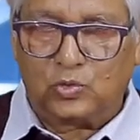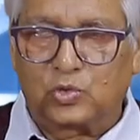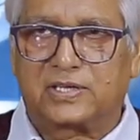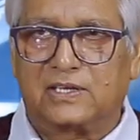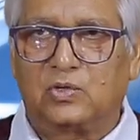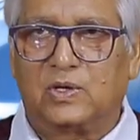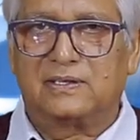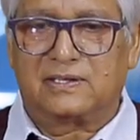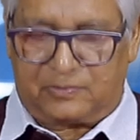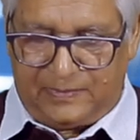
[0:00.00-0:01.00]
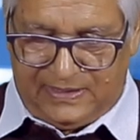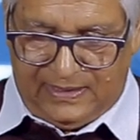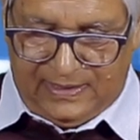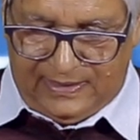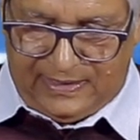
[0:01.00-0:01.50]
दूसरे जो है जिसमें
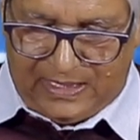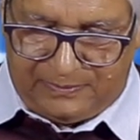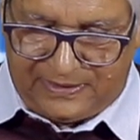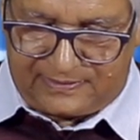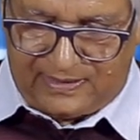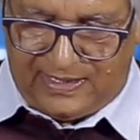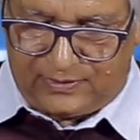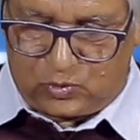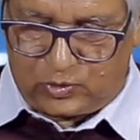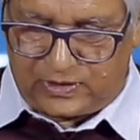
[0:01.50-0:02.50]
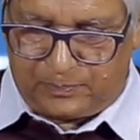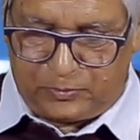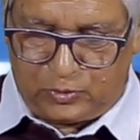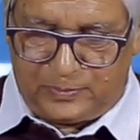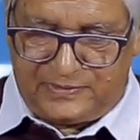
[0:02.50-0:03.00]
इलाहाबाद हाई कोर्ट के
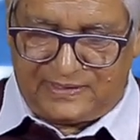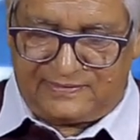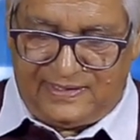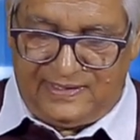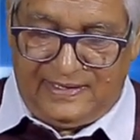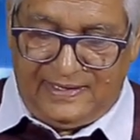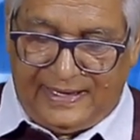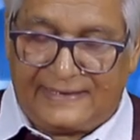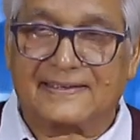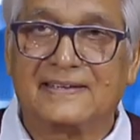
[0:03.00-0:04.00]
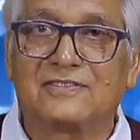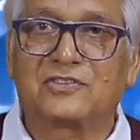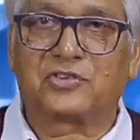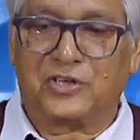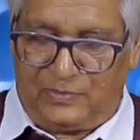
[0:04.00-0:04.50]
पूर्व जज हैं एस एन
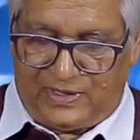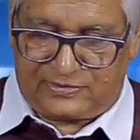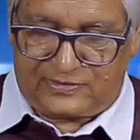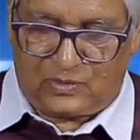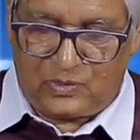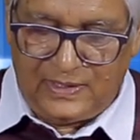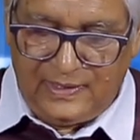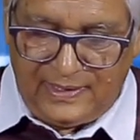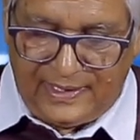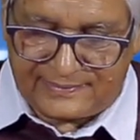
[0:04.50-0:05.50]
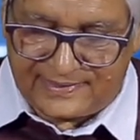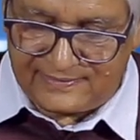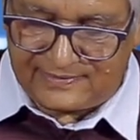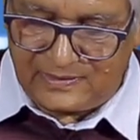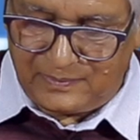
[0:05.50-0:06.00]
श्रीवास्तव एस
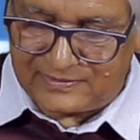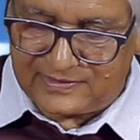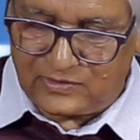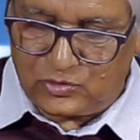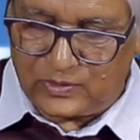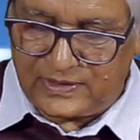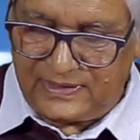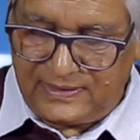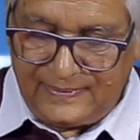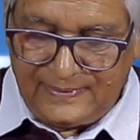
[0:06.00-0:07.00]
एन श्रीवास्तव जो कि